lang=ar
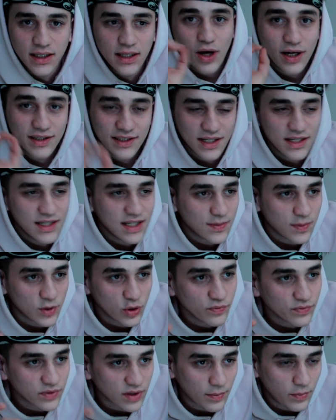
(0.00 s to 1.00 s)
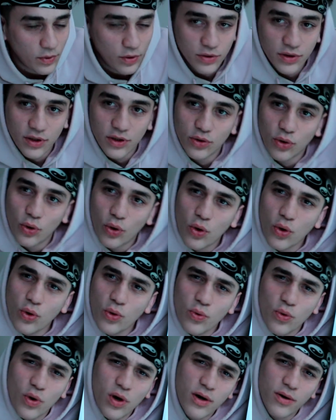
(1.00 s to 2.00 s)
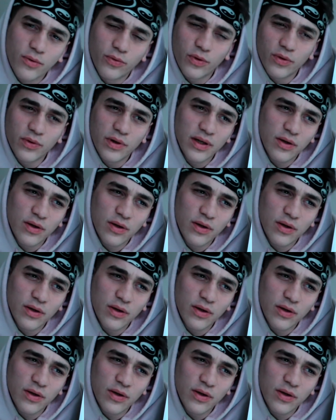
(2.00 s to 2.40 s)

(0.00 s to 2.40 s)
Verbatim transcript: اكثر الناس بشوف طبعا انه اوه واو